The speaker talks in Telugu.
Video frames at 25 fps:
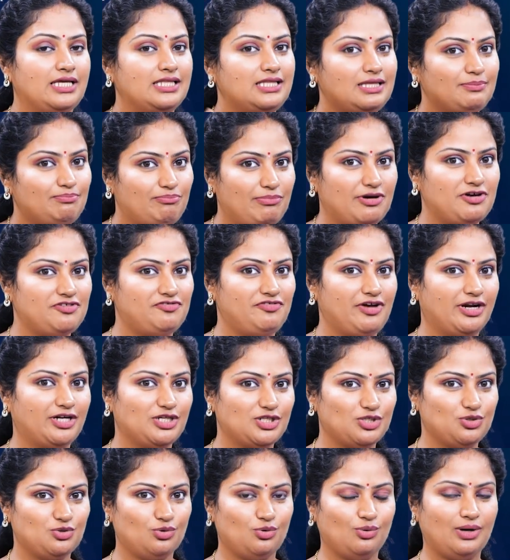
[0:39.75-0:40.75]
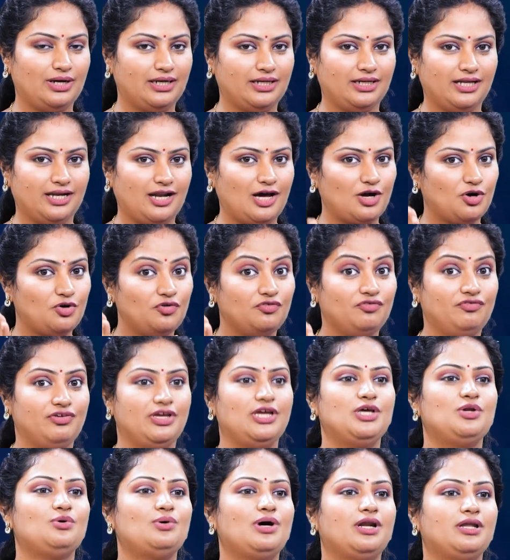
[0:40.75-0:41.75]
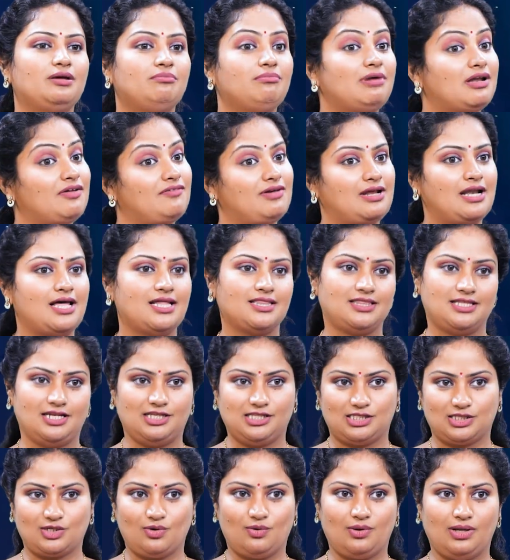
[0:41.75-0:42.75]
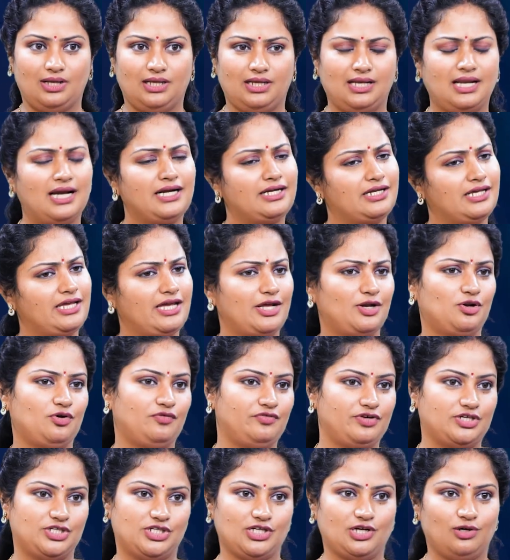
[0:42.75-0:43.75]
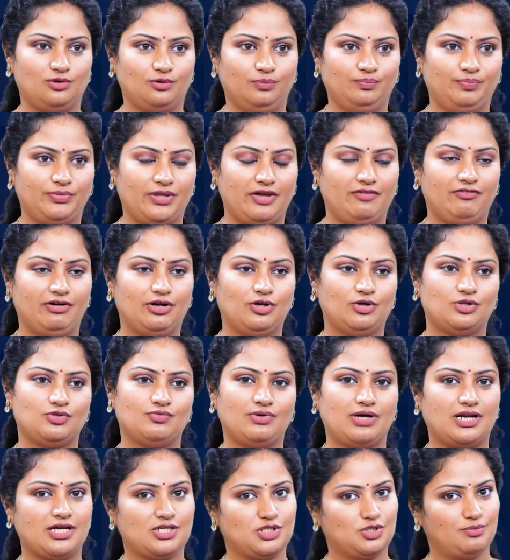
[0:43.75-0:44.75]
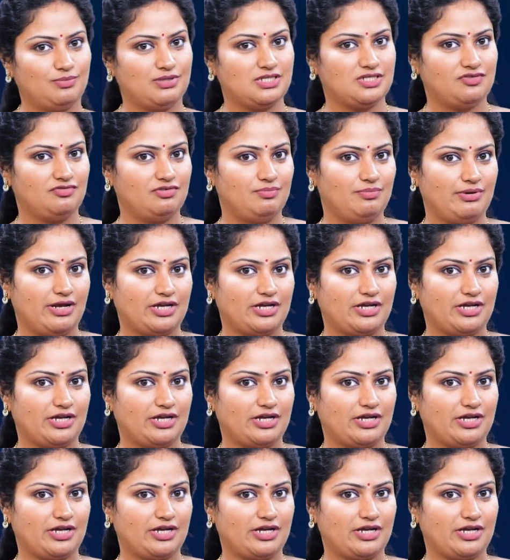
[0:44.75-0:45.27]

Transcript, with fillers: ఇది పర్ఫెక్ట్ గురువు అంటే నాకు వీరు అని మనం ఎలా తెలుసుకోవాలి ఇలాంటి ఎన్నో విషయాలు ఈ వీడియో ద్వారా సుమన్ టీవీ